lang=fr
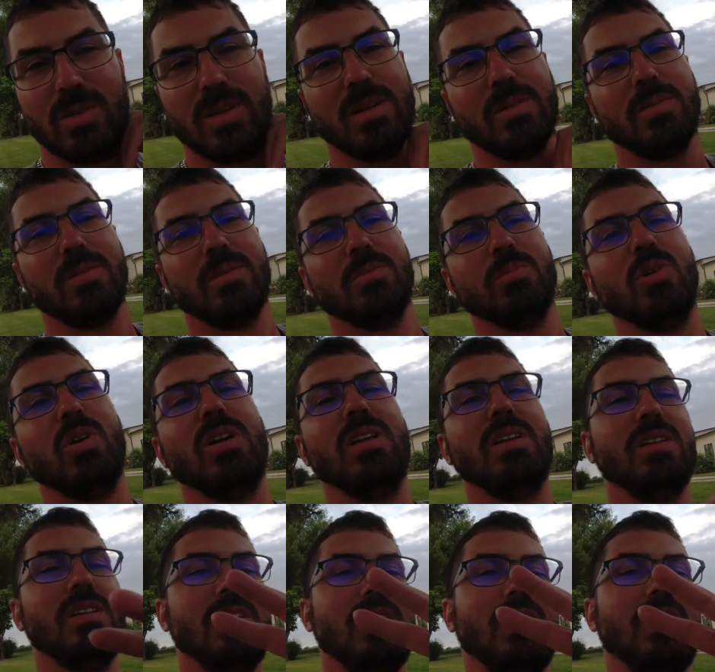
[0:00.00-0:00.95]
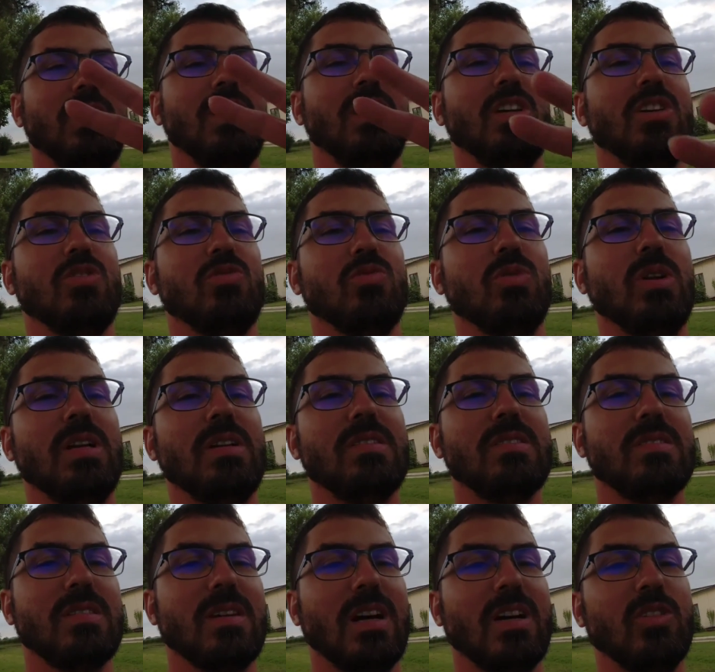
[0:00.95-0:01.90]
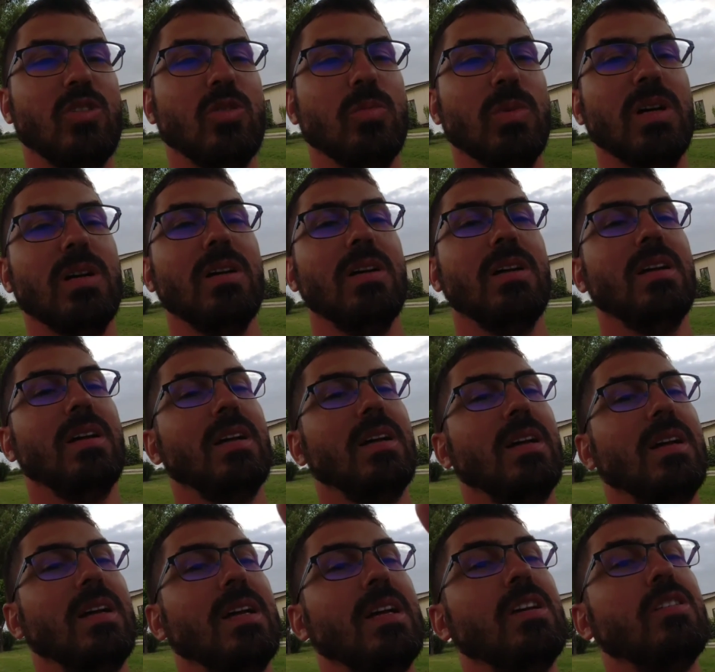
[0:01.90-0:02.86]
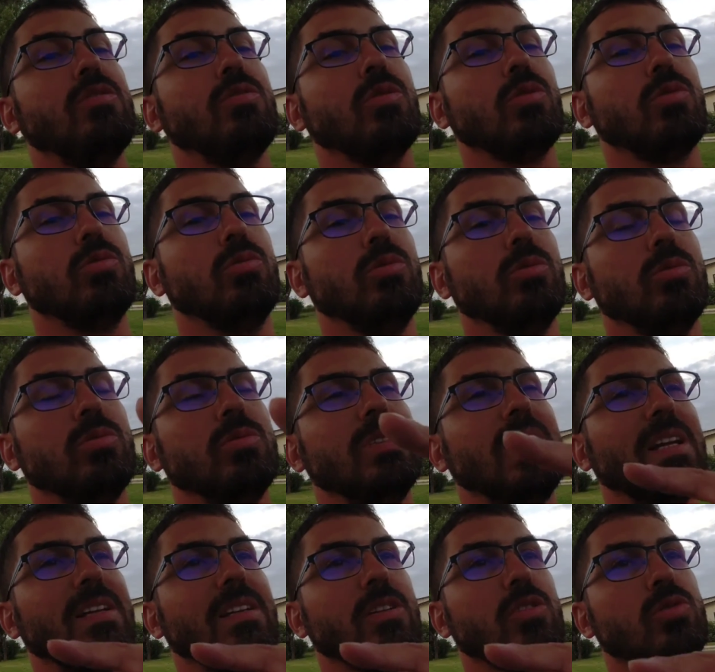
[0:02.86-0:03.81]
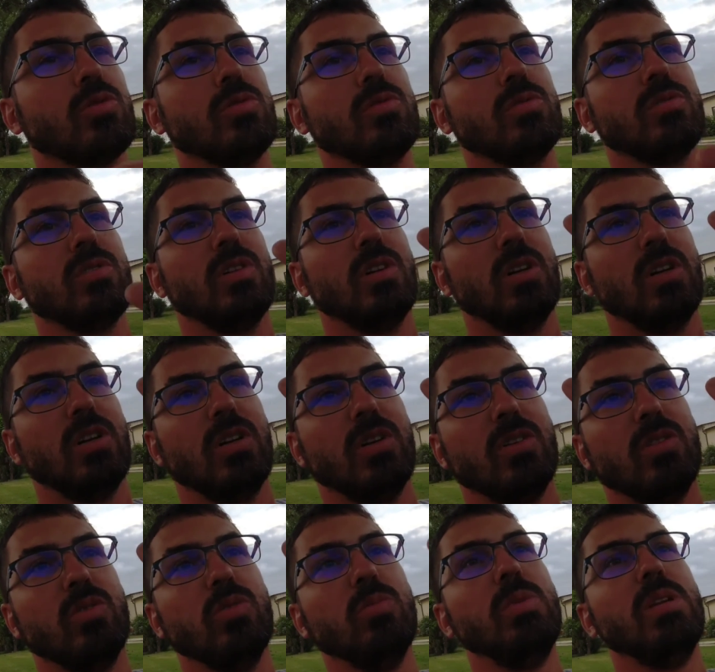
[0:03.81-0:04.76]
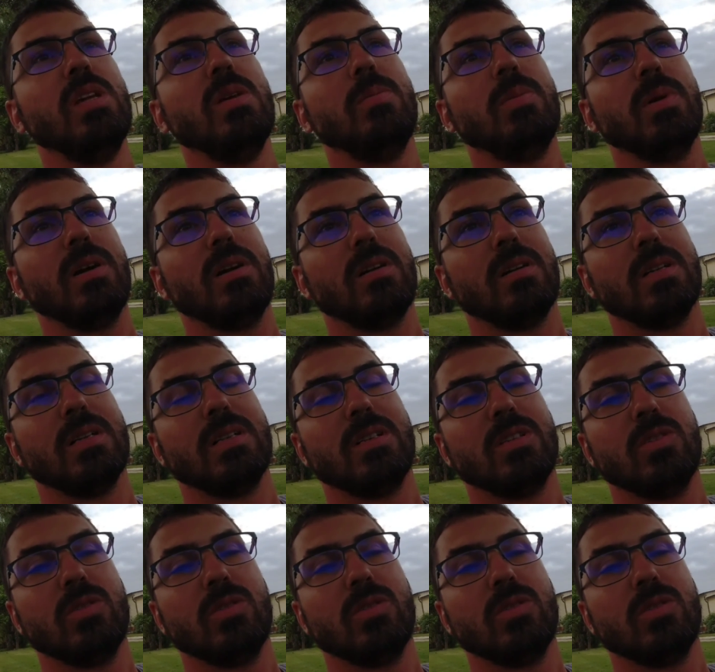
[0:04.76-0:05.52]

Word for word: Voilà. Bon allez, je vous laisse, à demain. Et surtout, dernière chose, n'oubliez pas